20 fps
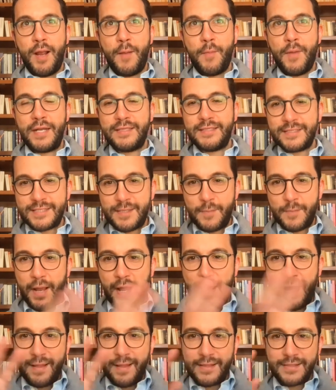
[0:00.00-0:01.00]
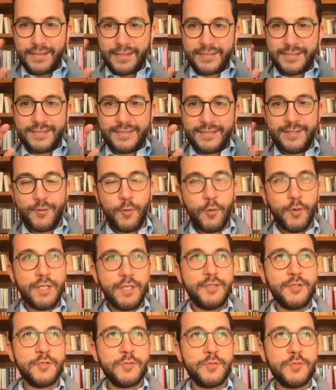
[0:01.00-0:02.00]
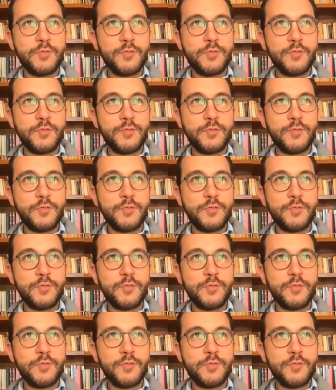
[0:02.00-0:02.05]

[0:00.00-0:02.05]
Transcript: camaritas apagadas y circulitos,